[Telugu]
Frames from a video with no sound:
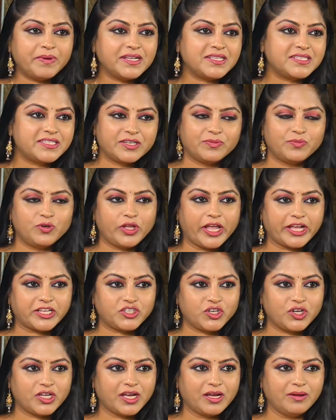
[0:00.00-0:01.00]
పరిశ్రమలో
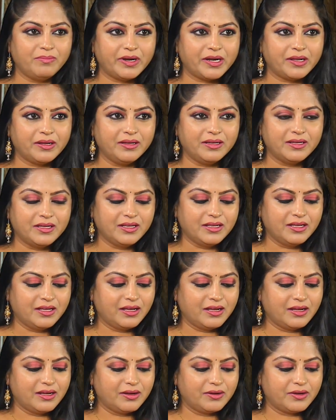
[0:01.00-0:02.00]
యాక్చువల్గా మన
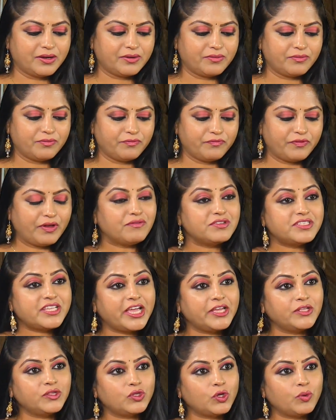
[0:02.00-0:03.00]

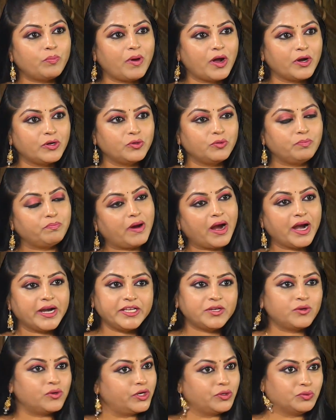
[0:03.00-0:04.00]
వ్యవసాయంతో పాటు
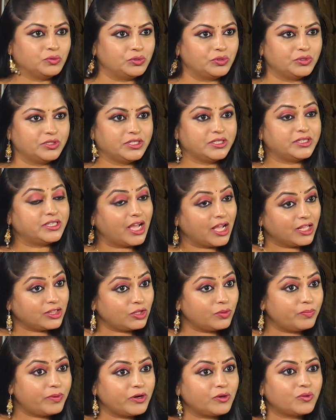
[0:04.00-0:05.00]
పాడి కూడా ఉంటుంది
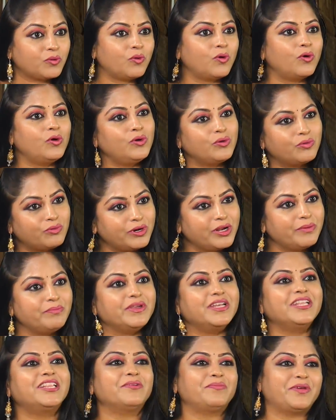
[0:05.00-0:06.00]
దాంతో పాటు కోళ్లు కూడా
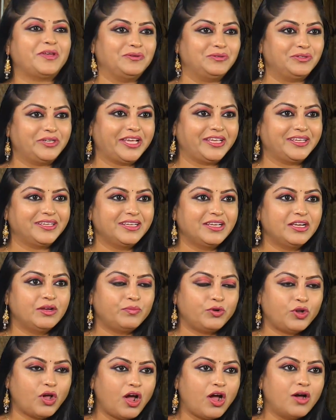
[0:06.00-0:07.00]
మిళితమై ఉంటాయి
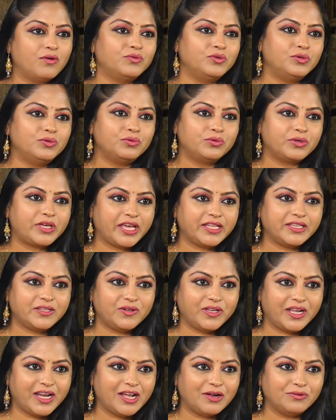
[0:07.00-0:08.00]
ఆవులు
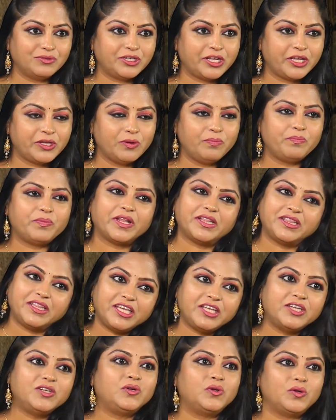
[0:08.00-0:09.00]
గేదెలు ఎలా ఉంటాయో
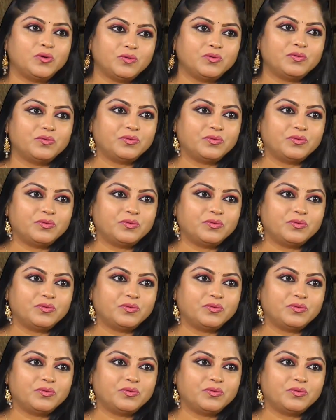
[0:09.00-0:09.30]
ప్రతి ఇంట్లో